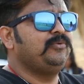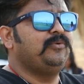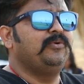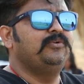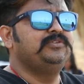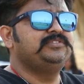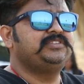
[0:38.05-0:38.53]

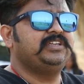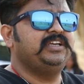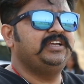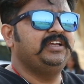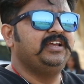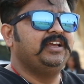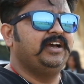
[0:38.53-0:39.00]
सुकून से
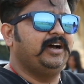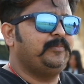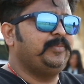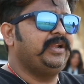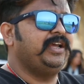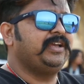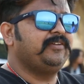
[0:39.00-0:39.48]

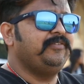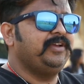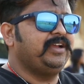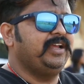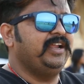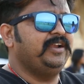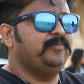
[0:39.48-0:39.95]
अपना एक
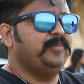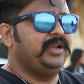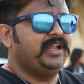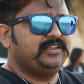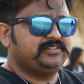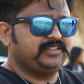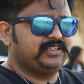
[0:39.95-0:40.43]
वीकेंड
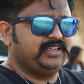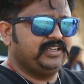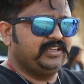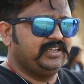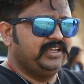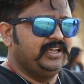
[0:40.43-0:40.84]
मना सके